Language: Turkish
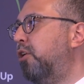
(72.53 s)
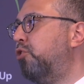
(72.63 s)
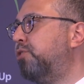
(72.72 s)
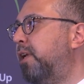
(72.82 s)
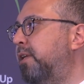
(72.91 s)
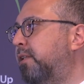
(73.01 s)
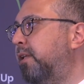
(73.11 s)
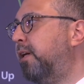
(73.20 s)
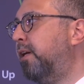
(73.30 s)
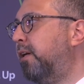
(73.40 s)

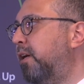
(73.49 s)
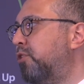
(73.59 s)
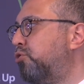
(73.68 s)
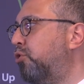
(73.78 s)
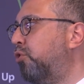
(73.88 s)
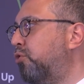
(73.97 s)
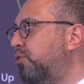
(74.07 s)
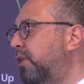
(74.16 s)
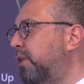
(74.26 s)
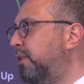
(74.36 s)
Özellikle son 10
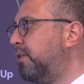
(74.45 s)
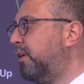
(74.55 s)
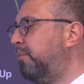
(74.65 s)
senedir